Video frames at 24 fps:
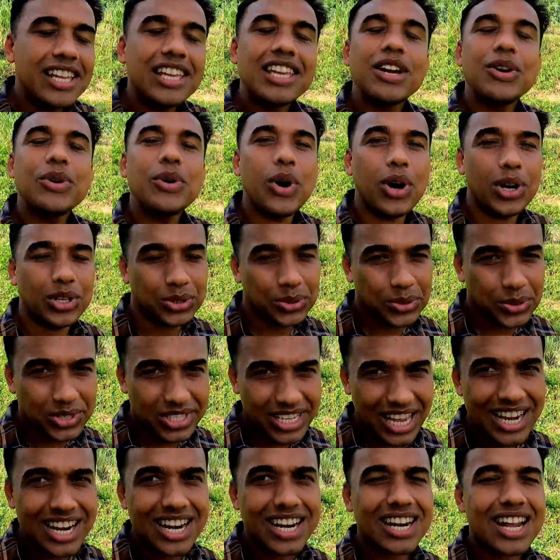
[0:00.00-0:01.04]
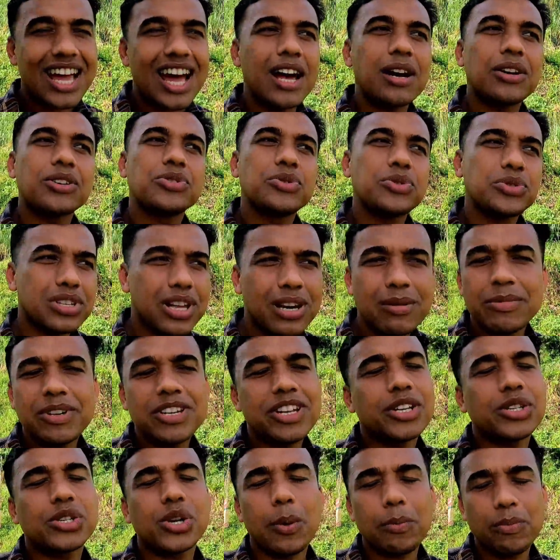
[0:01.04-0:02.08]
কেউ হয়তো জানেন না আর সোশ্যাল
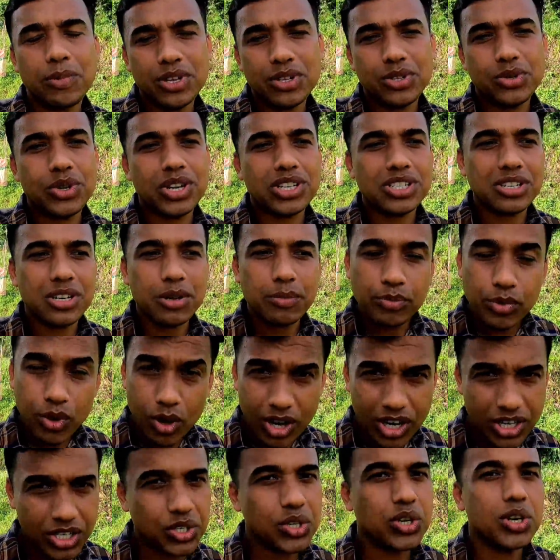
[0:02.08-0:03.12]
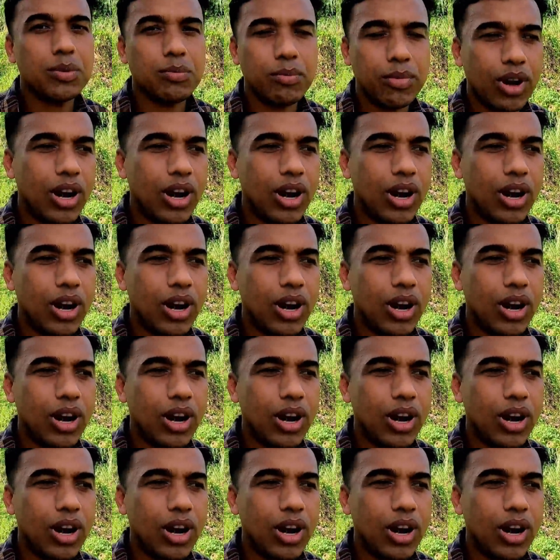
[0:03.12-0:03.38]
মিডিয়া সব কিছু আসলে প্রকাশ করে